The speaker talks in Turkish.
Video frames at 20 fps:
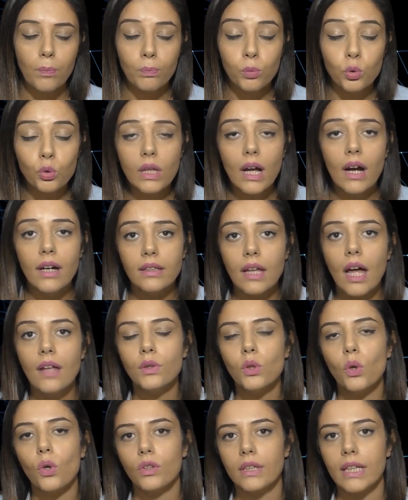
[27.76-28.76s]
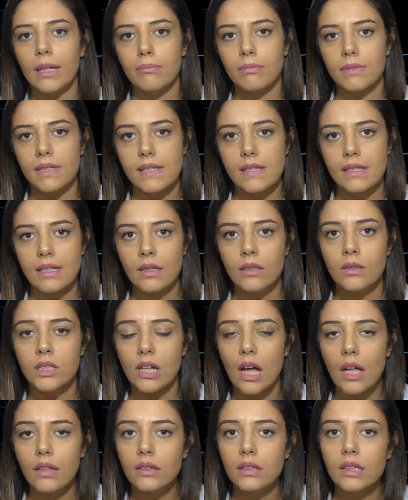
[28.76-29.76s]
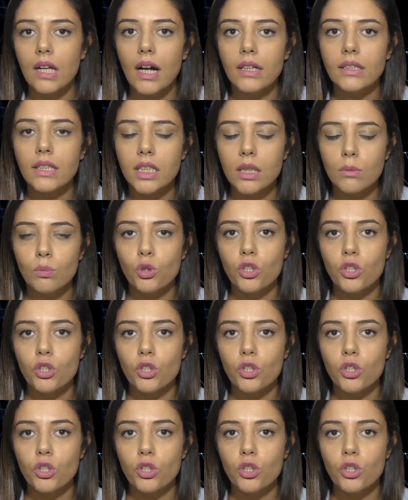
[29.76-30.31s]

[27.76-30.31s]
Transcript: Bunlardan da önemlisi canlılardaki